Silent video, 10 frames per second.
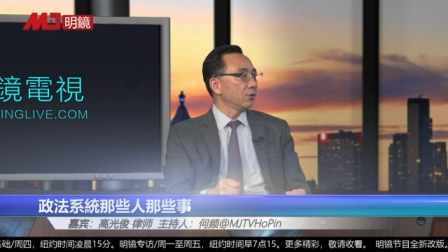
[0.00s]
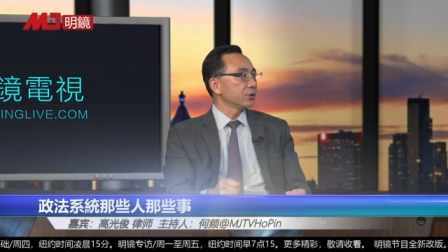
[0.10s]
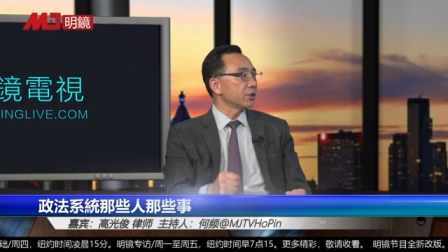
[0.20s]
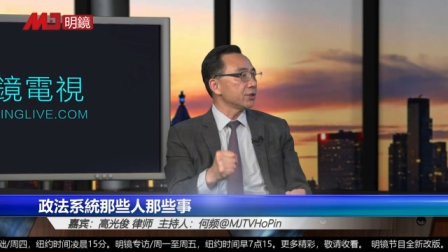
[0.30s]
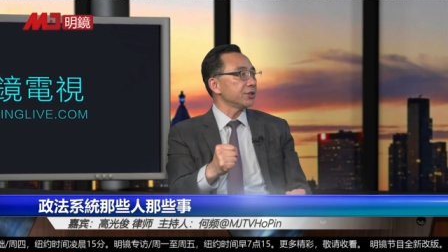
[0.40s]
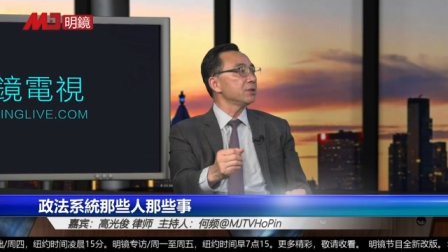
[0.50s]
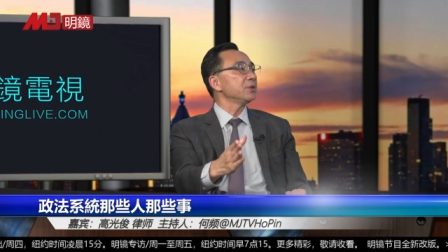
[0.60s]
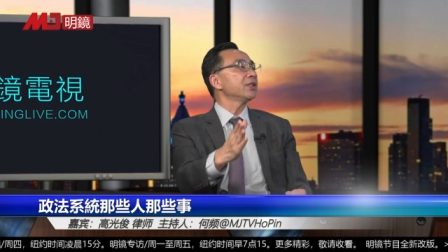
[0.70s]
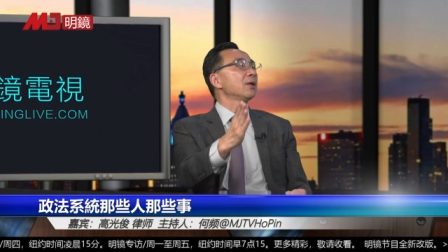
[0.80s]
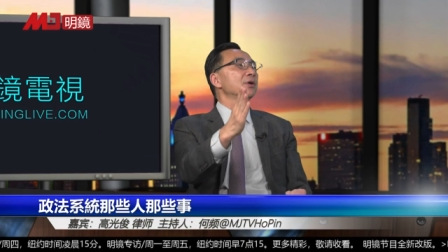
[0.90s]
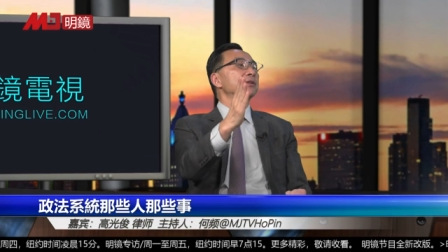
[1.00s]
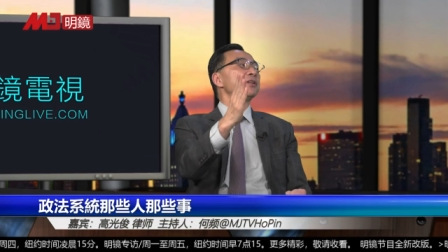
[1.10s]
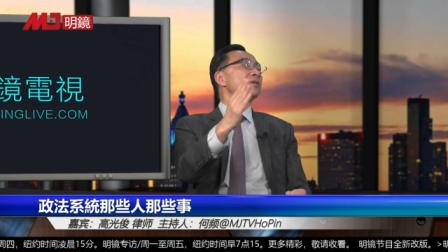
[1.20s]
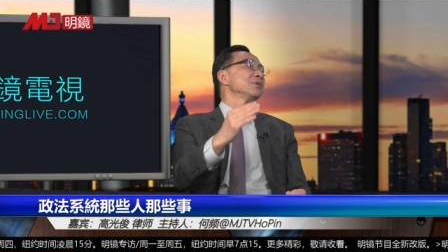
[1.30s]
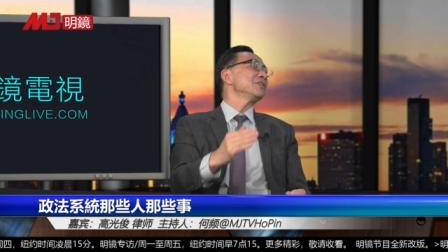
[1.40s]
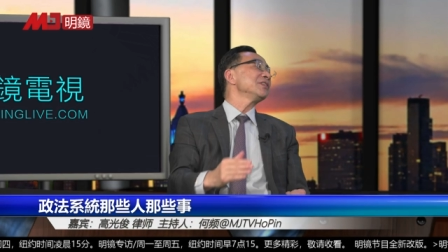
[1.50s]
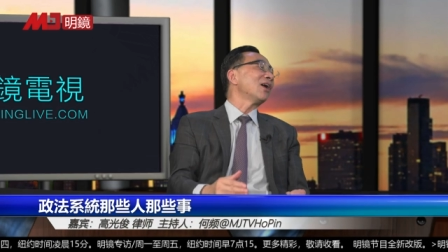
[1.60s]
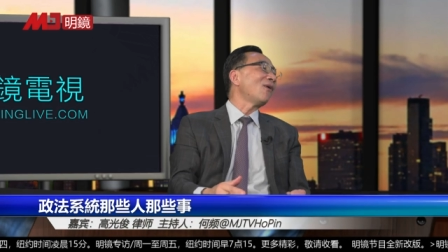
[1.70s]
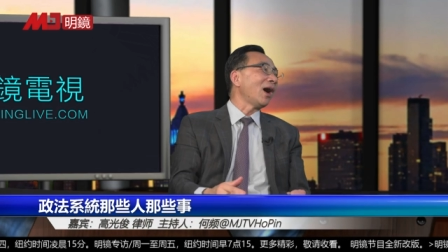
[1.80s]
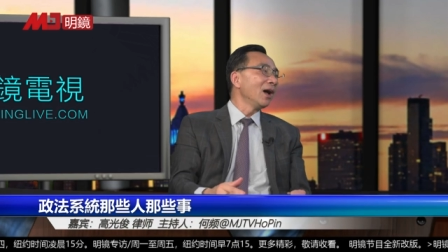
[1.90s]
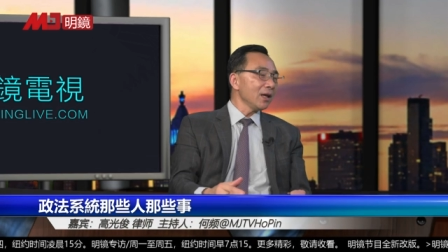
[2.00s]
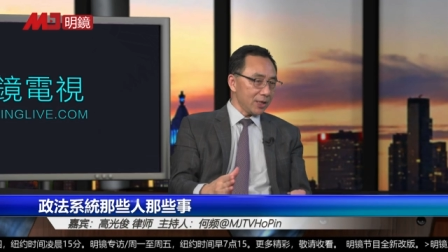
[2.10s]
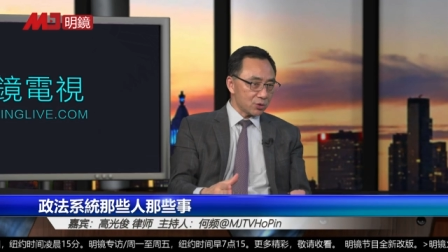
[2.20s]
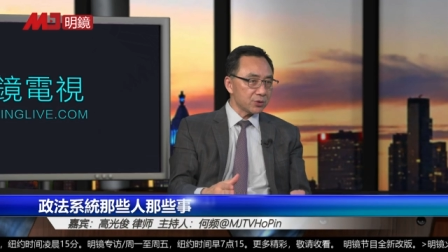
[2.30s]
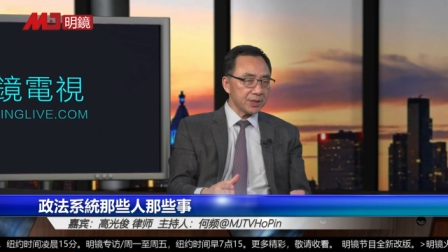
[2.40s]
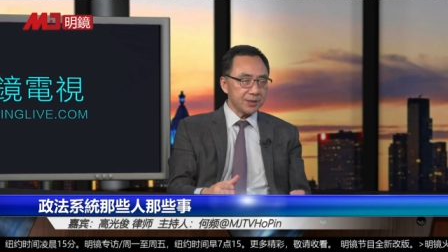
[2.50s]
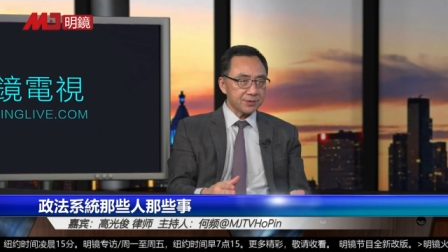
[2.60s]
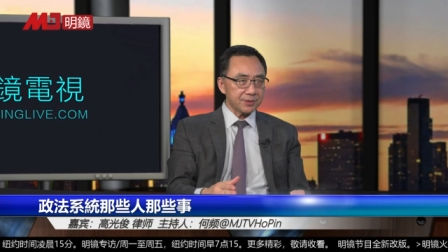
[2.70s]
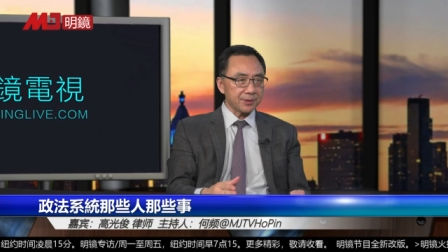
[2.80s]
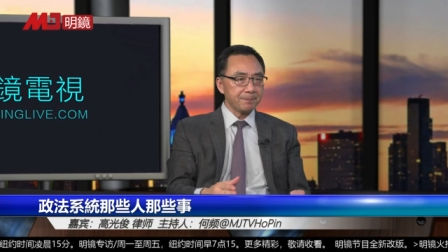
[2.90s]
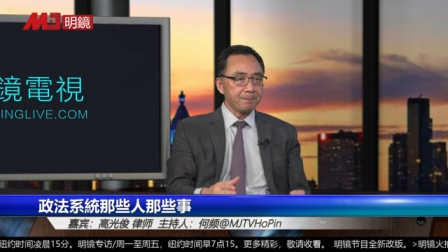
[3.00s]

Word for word: 这是习近平代表邓小平去讲话，也说这个意思。